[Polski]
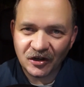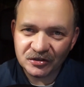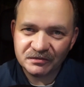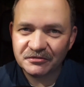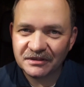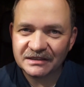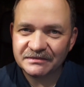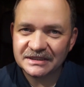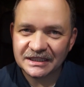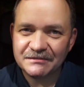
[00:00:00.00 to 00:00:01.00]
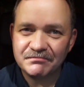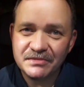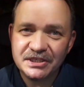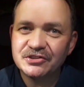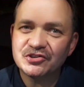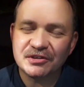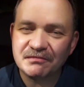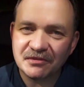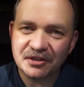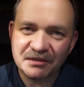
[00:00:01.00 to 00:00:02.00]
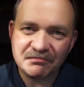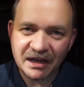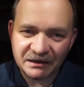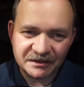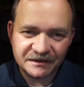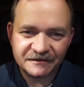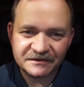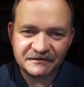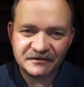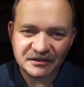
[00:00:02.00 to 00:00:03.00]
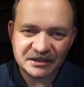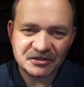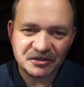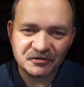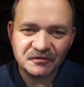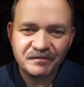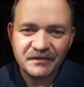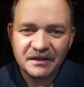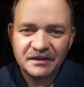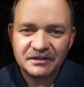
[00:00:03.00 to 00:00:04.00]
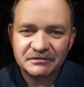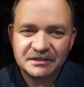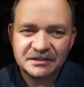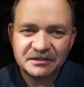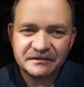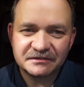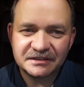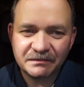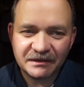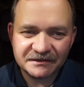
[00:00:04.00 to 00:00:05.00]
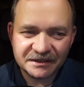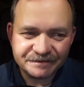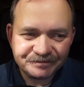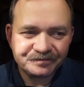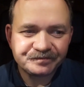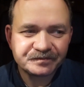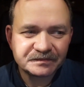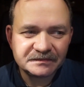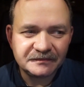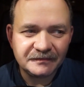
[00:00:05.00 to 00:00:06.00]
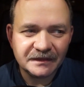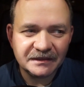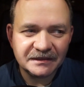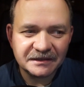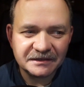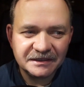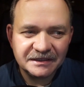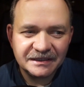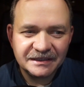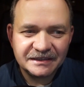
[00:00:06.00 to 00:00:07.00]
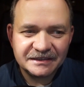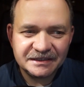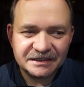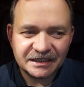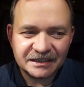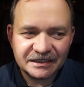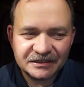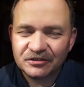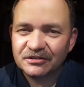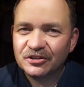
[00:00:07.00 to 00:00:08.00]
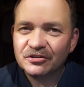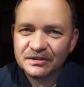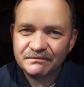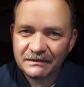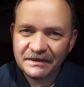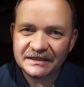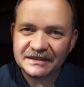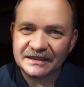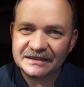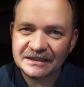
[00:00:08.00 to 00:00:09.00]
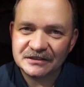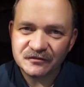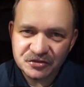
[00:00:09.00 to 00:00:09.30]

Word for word: On był jakby takim mistrzem mojej mamy w tym florecie, ją, ją trenował. To naprawdę e, ale to kto o tym pamięta, tak?